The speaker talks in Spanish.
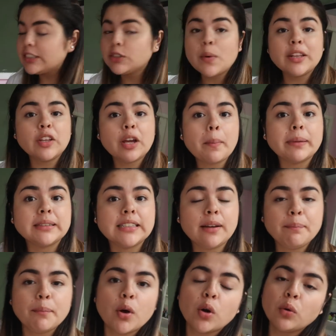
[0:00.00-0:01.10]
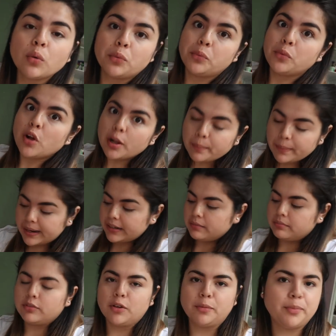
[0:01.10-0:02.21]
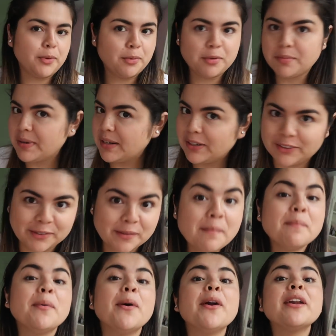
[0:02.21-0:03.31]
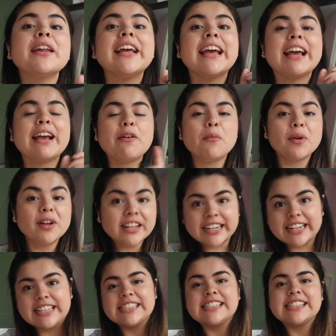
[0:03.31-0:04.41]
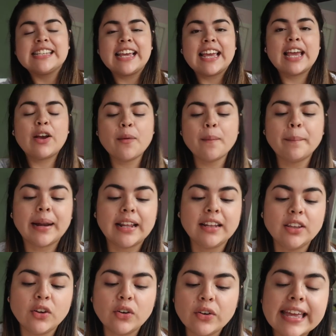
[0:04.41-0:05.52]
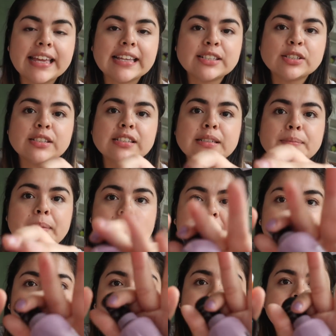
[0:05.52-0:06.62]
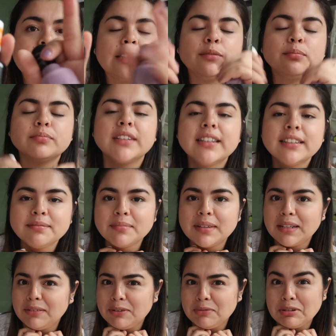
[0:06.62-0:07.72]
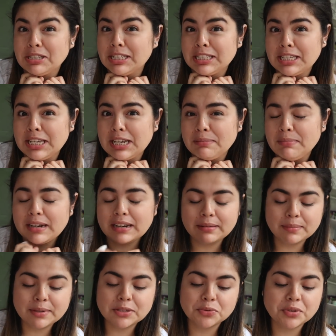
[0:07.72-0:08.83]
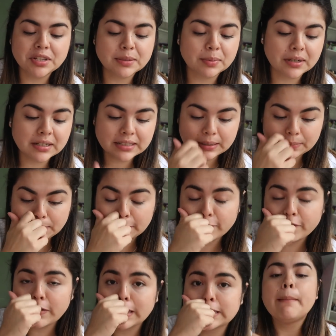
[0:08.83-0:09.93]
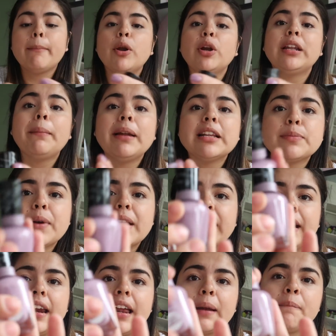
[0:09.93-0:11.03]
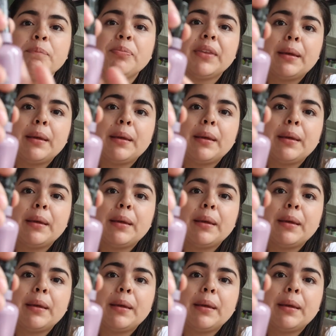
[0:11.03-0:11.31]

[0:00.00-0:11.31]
Les cuento que pasé por Walmart, no, por Walmart no, por Walgreens comprando estos esmaltes. Me ver, pueden enseñarme mis uñas porque están bien feas, pero ya me las voy a arreglar.